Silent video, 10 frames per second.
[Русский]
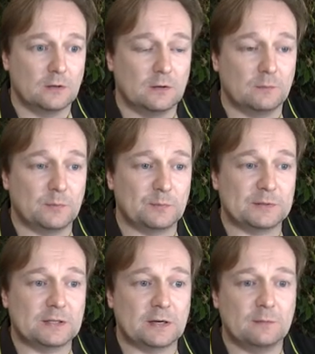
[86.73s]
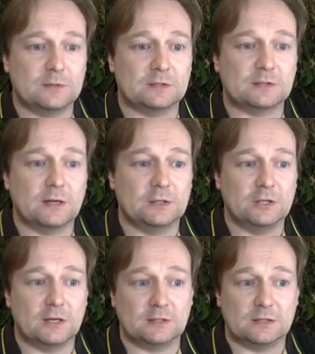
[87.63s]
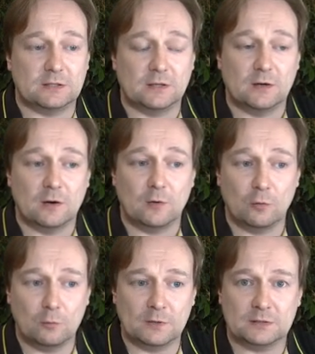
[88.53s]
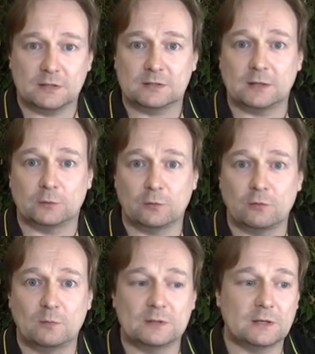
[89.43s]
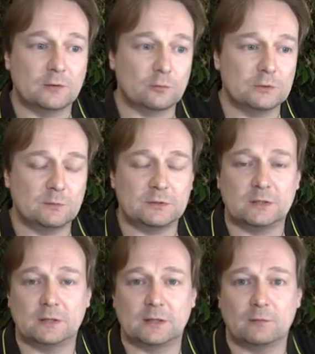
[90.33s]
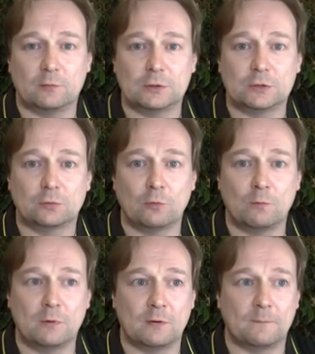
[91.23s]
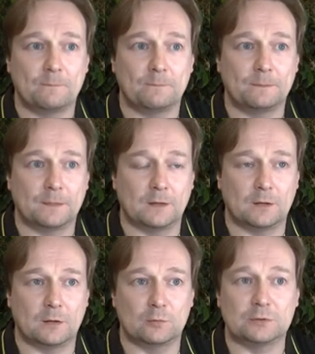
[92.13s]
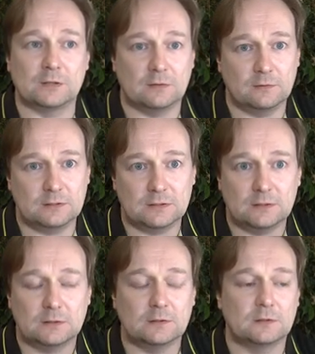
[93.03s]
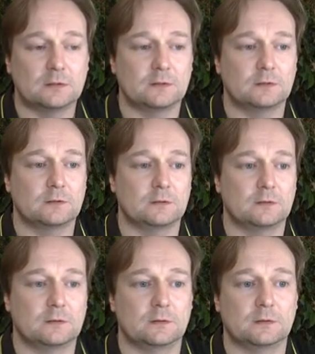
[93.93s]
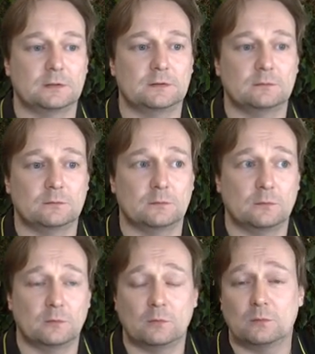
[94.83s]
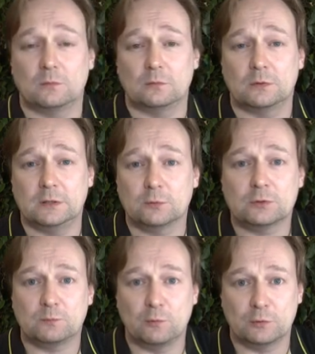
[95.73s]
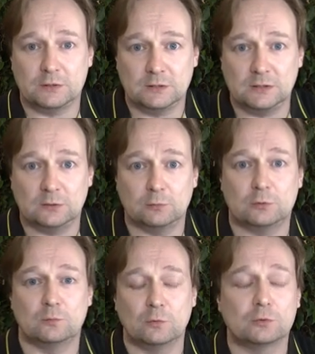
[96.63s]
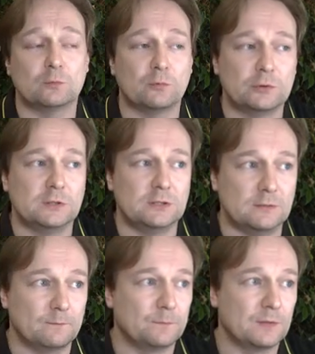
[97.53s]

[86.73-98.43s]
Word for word: а, постараемся скачать образ, с которого мы загрузимся для того, чтобы а, установить а, Linux по сети, то есть Ubuntu по сети.